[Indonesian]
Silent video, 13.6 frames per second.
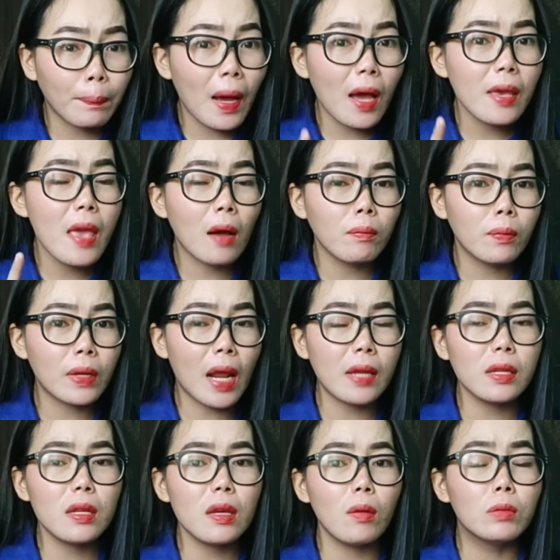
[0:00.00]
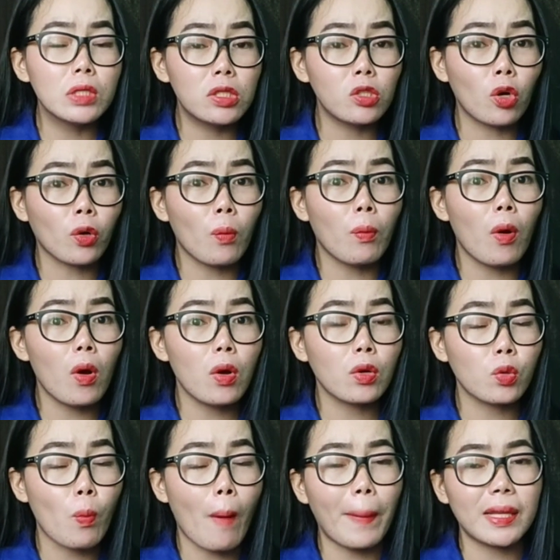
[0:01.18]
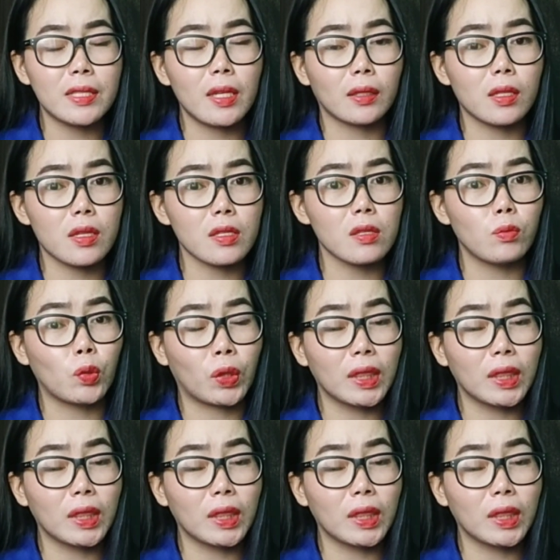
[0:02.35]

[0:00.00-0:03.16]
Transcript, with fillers: ah, yang berani menceroboh rumah panjang tersebut.